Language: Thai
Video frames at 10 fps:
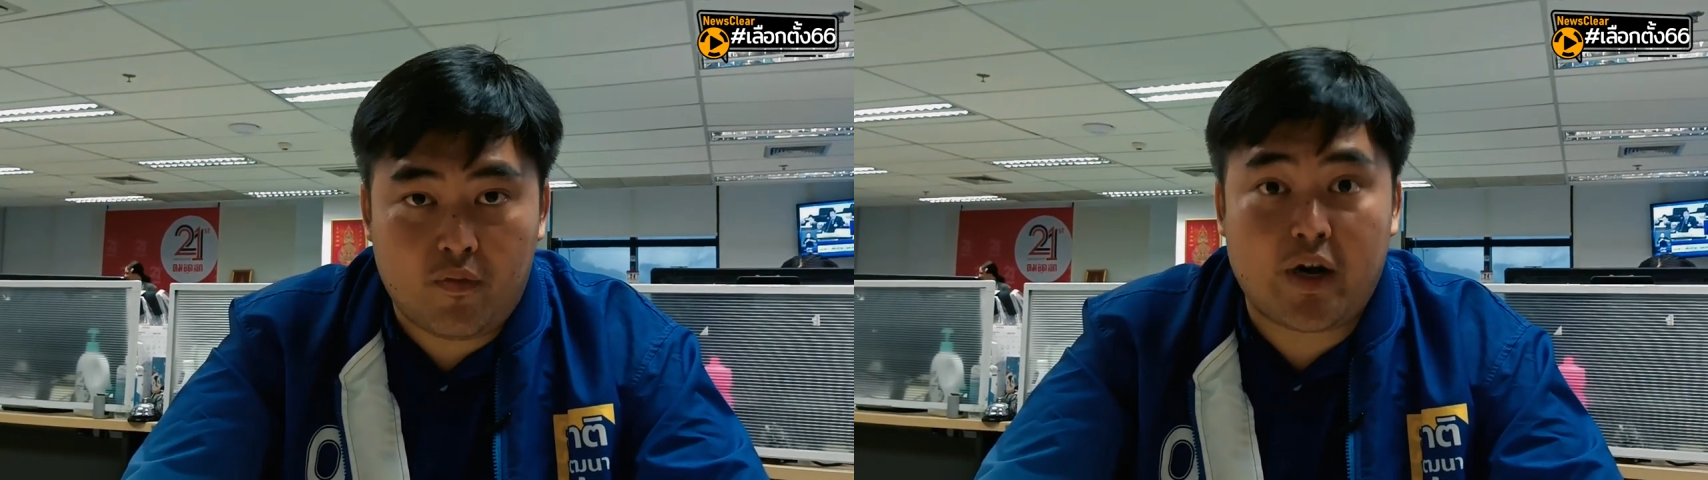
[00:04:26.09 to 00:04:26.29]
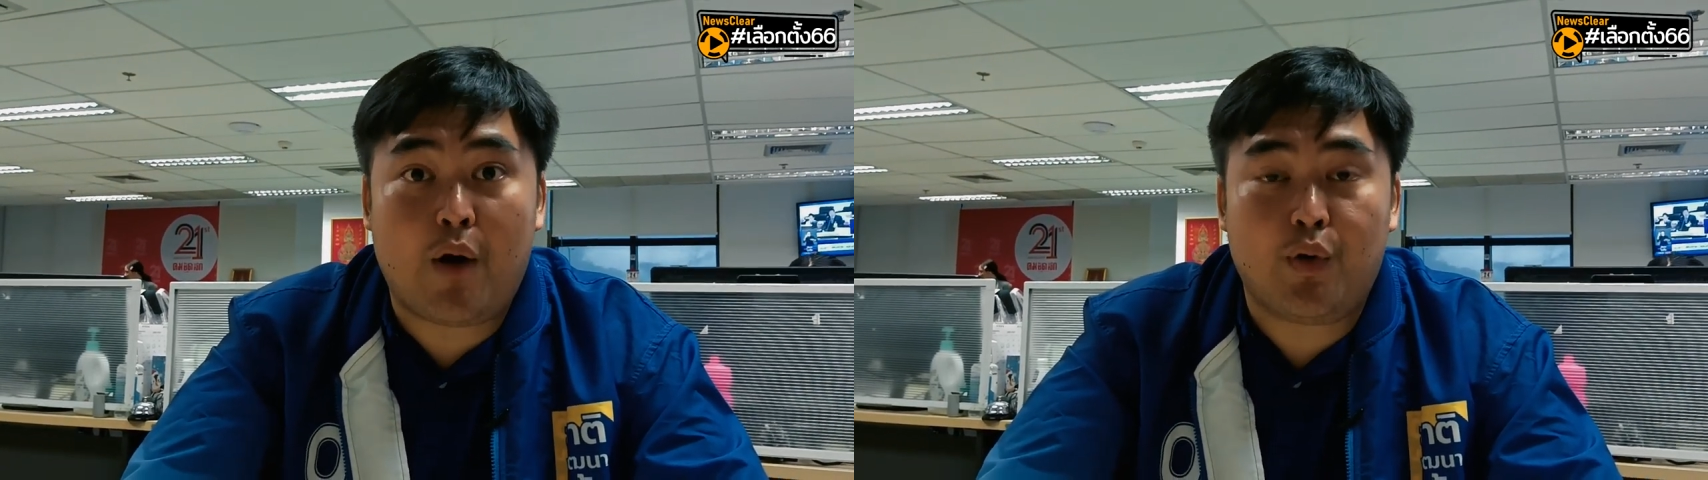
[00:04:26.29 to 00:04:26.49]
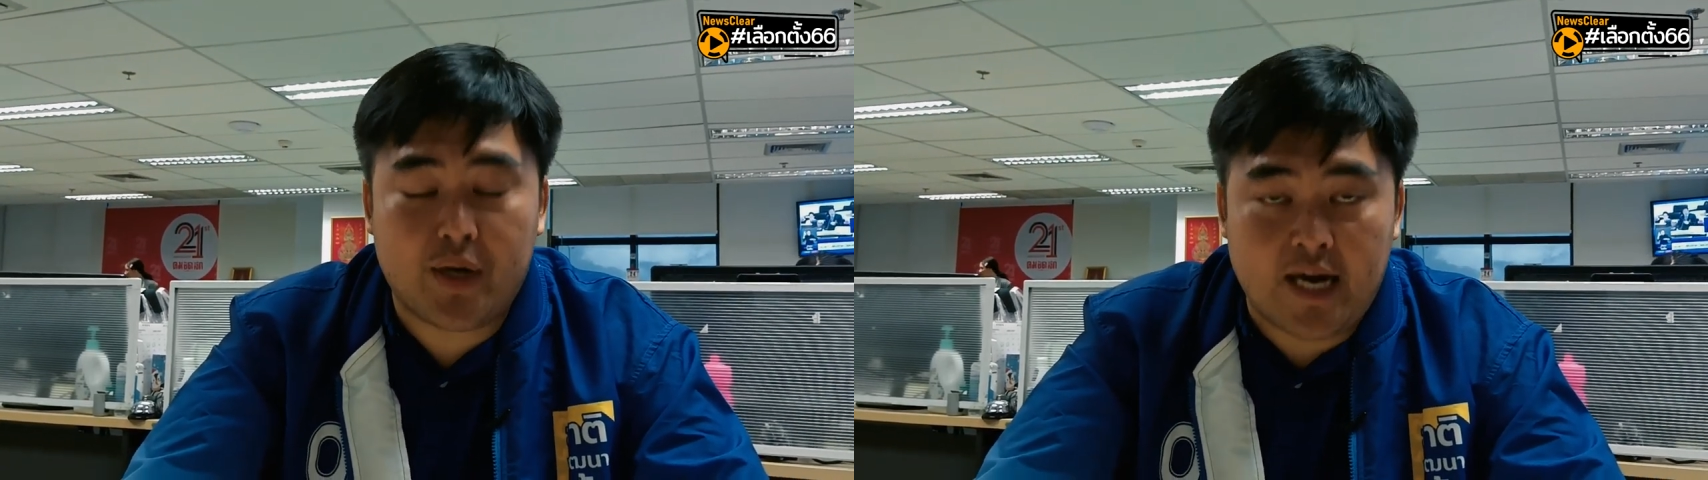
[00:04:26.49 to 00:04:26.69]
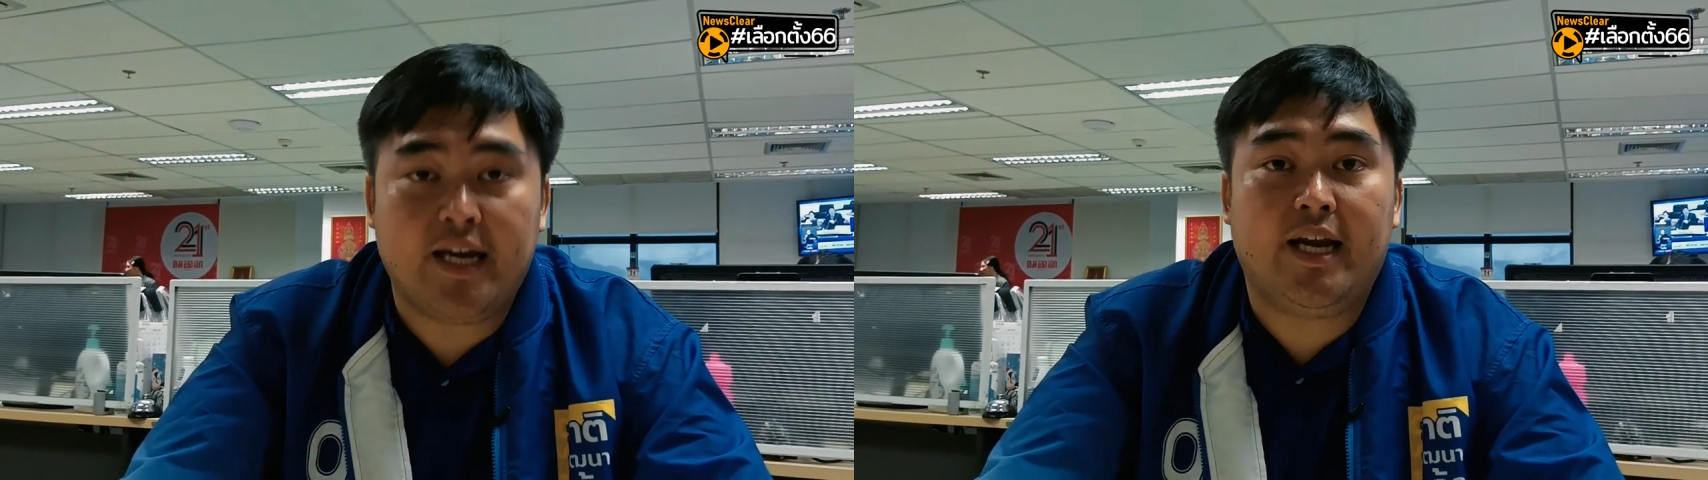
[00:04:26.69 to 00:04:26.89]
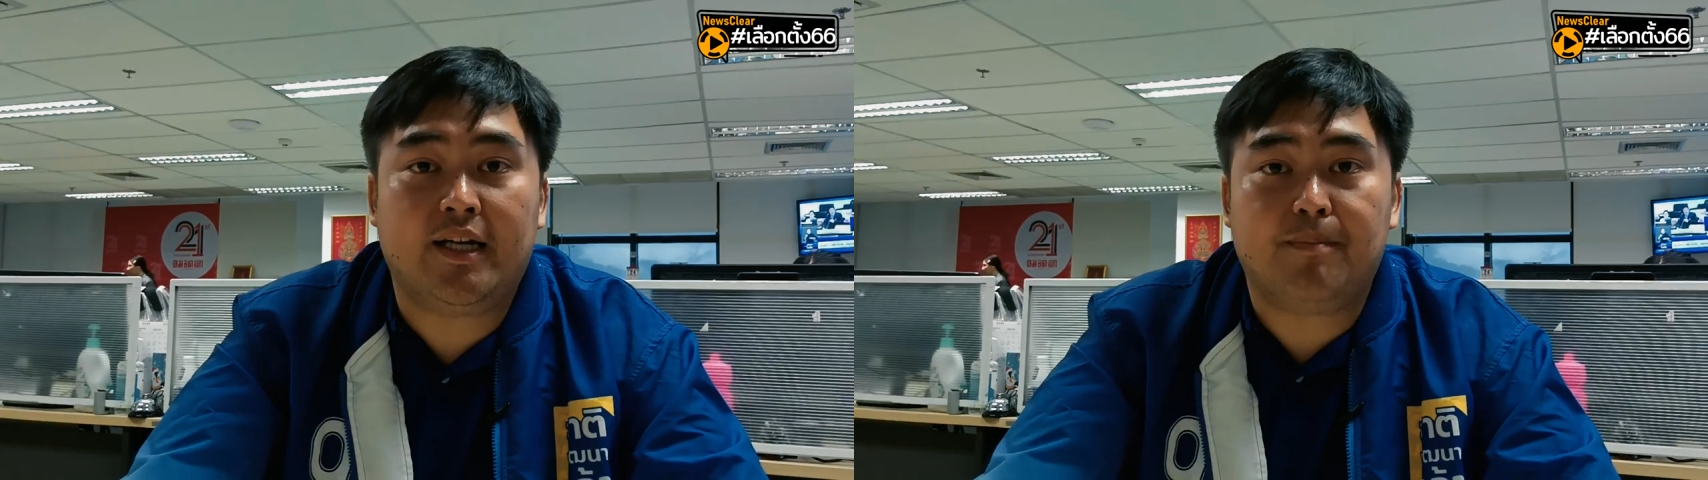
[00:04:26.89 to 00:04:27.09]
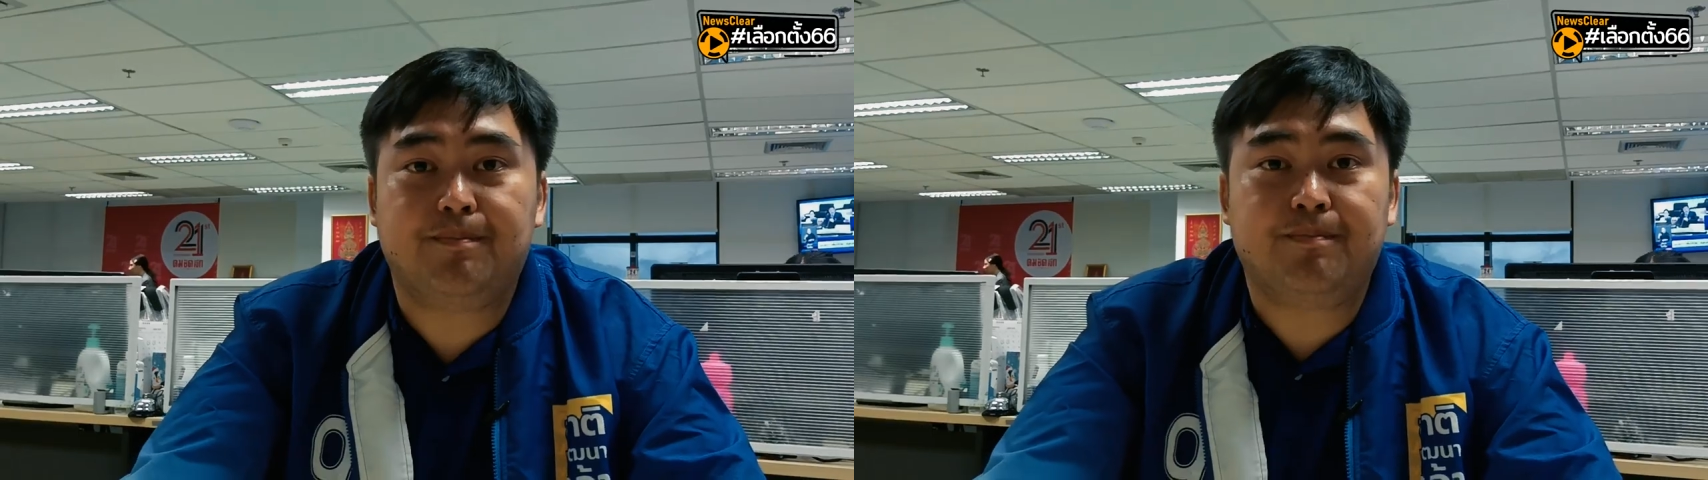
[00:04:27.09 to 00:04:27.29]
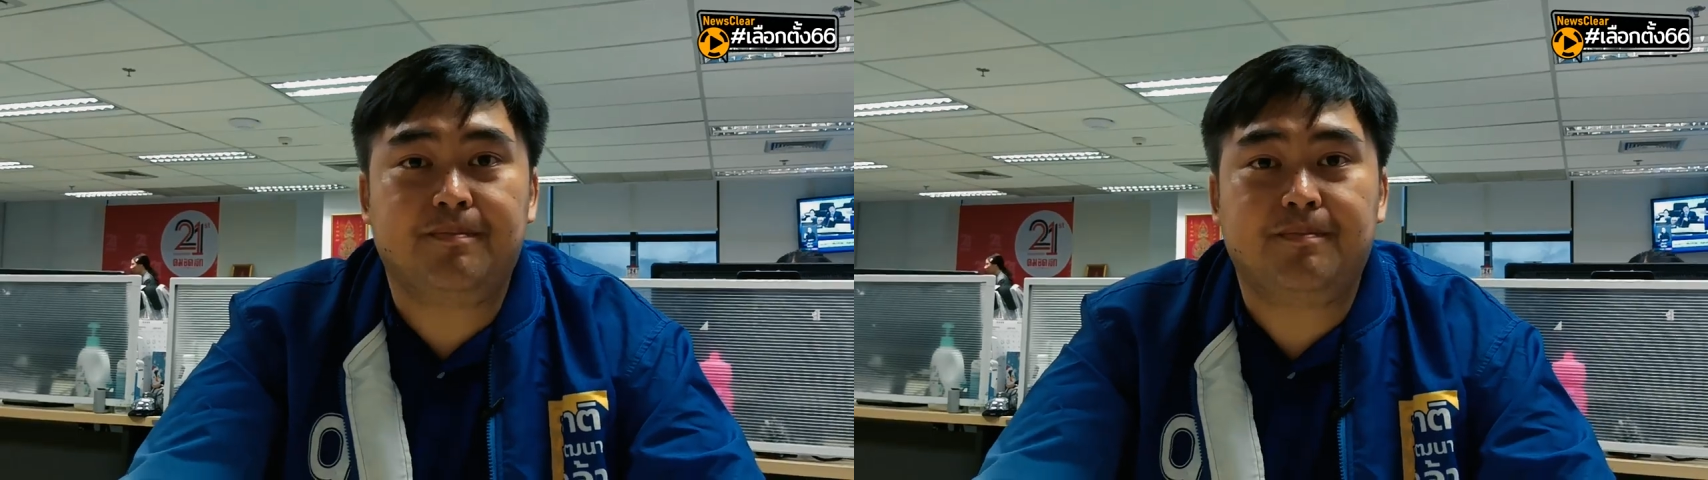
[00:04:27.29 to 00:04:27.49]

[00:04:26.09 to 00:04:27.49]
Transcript: พวกเราด้วยกันเองครับ